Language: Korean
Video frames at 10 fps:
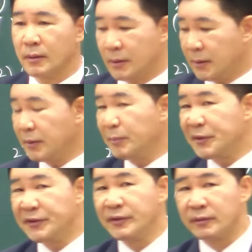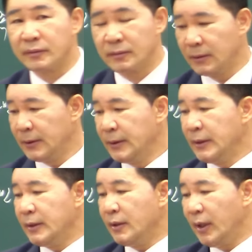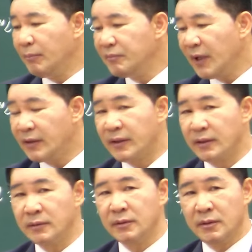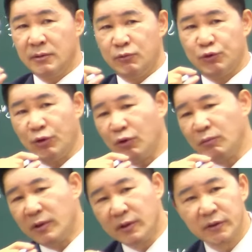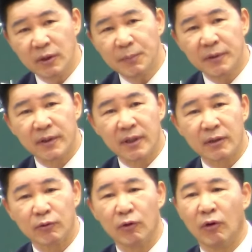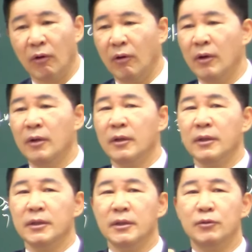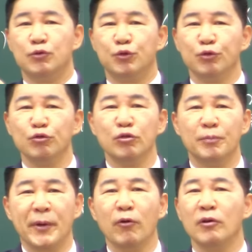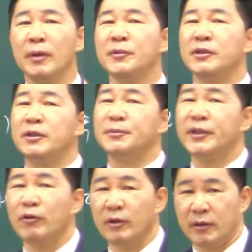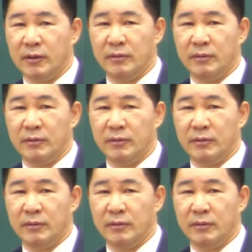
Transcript: 그러면은 램데이 때는 조금 어설프더라도 중국 배우는 렘트를 집에 세우라니까.